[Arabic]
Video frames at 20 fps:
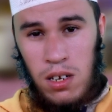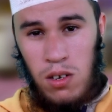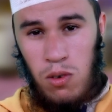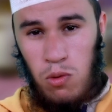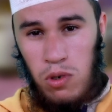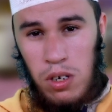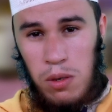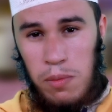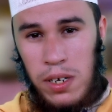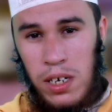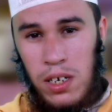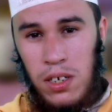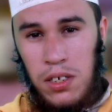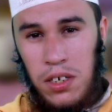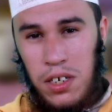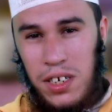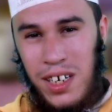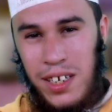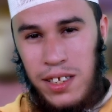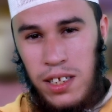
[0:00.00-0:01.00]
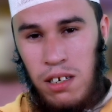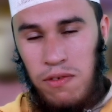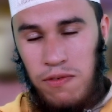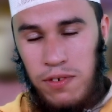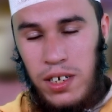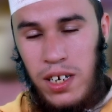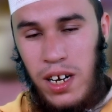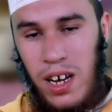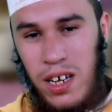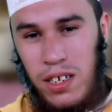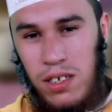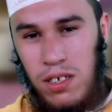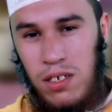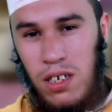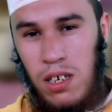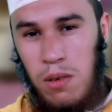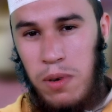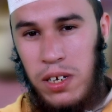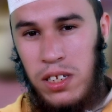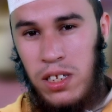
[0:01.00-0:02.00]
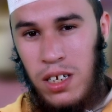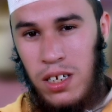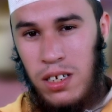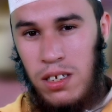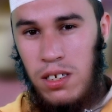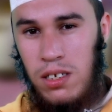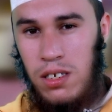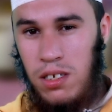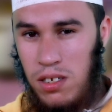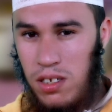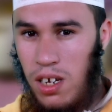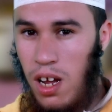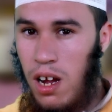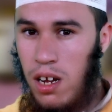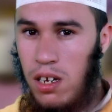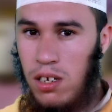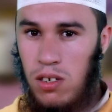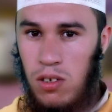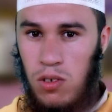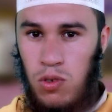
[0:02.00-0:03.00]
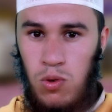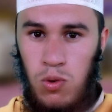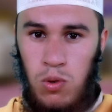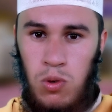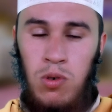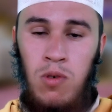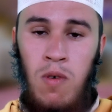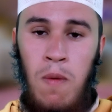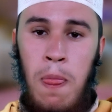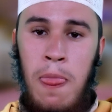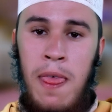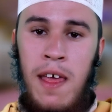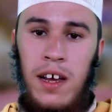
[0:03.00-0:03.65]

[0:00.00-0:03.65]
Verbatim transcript: العلماء يعني اختلف نحن الحديثات بعد يصحى نغدوه